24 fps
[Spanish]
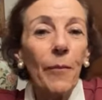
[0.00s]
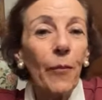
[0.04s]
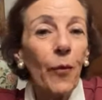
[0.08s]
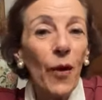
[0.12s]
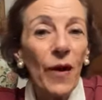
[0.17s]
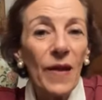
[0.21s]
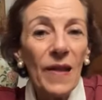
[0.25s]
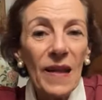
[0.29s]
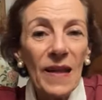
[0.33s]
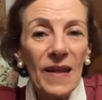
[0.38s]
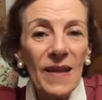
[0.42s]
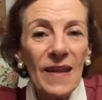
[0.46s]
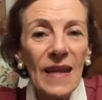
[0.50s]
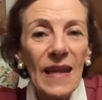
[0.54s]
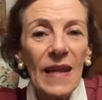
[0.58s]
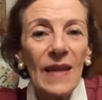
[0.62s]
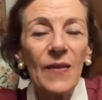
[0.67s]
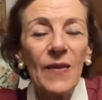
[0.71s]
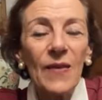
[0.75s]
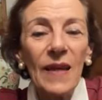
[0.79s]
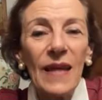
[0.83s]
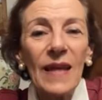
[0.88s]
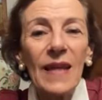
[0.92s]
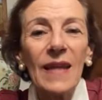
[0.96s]
pueden
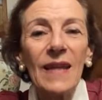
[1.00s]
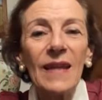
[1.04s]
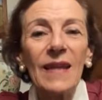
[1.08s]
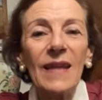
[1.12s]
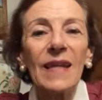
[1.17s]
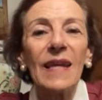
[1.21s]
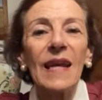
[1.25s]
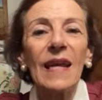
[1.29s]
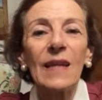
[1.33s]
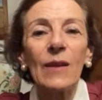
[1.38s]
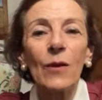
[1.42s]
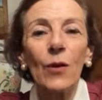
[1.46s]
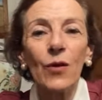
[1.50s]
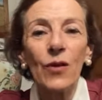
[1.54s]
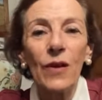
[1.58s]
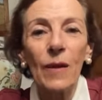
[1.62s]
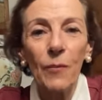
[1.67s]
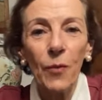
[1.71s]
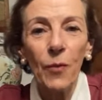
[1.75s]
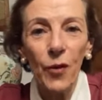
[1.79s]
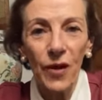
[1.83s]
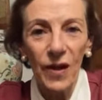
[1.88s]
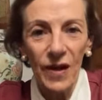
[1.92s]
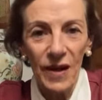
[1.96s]
sentir cierto
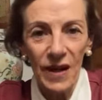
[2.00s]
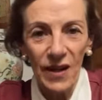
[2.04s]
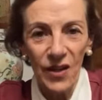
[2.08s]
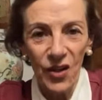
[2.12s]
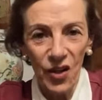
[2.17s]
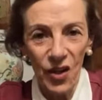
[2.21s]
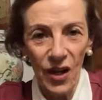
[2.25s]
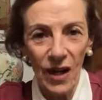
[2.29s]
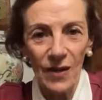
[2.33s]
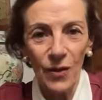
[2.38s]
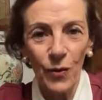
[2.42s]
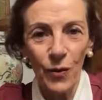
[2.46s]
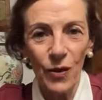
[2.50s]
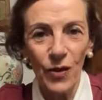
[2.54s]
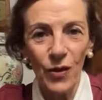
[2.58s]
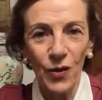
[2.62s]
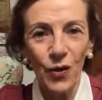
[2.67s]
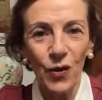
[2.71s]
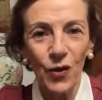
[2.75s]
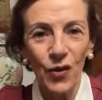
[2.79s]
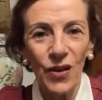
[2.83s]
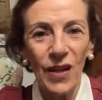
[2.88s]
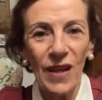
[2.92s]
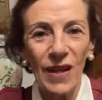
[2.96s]
tipo de rechazo
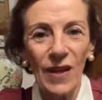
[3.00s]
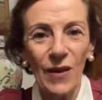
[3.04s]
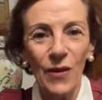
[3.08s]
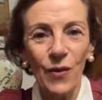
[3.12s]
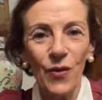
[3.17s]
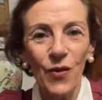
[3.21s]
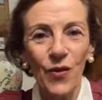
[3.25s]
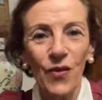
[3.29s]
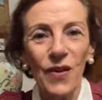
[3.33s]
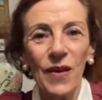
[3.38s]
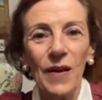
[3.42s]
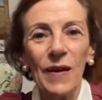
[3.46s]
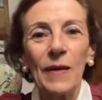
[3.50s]
estos niños